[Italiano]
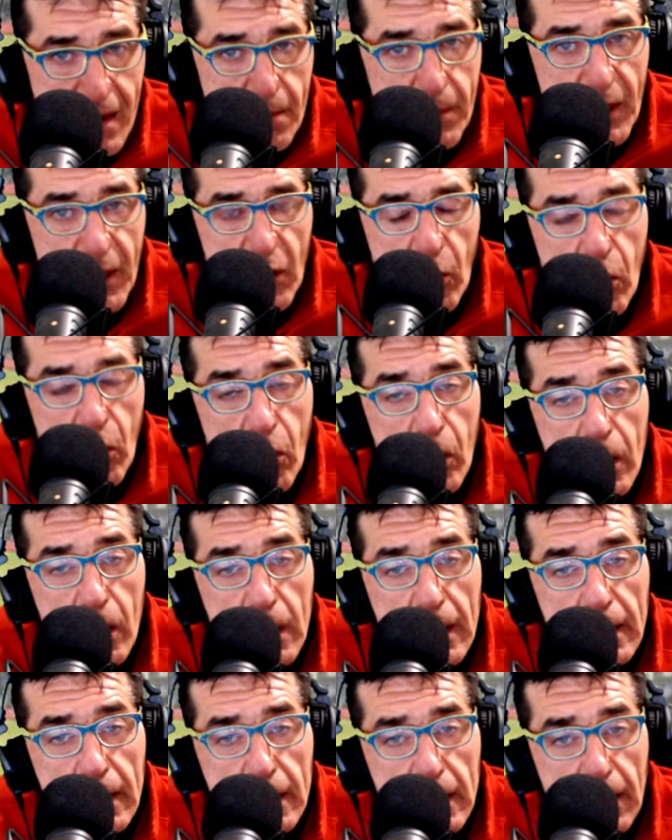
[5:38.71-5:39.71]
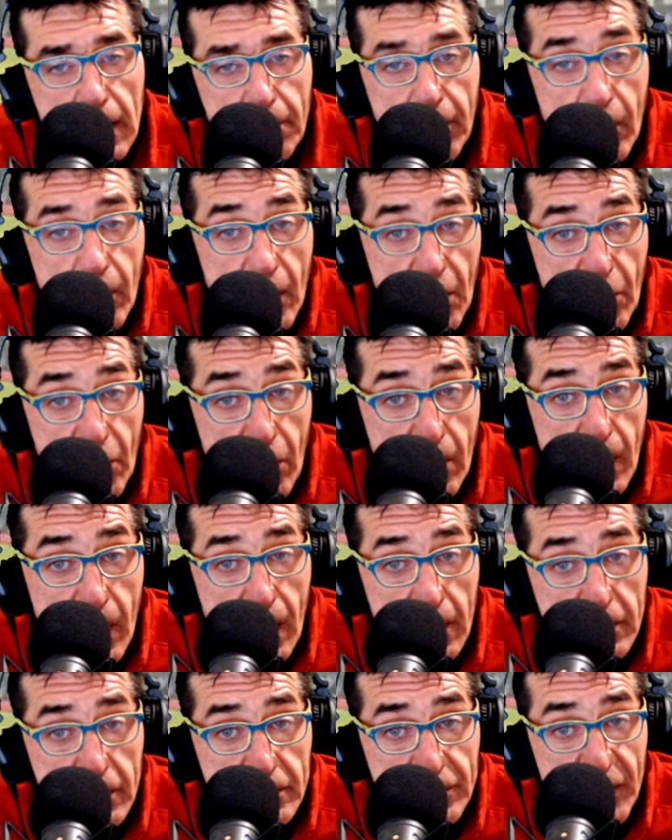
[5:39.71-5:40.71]
Però è poca
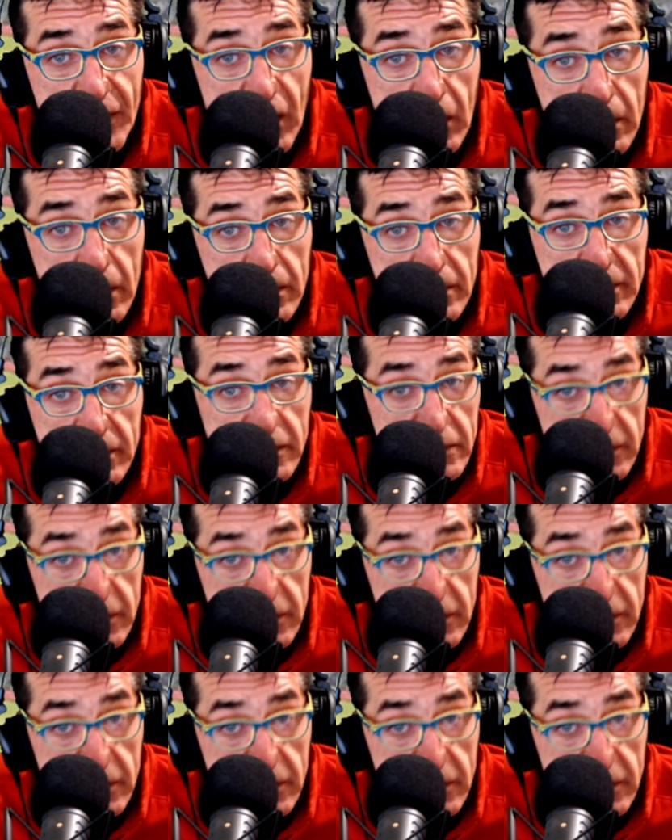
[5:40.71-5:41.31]
roba, no?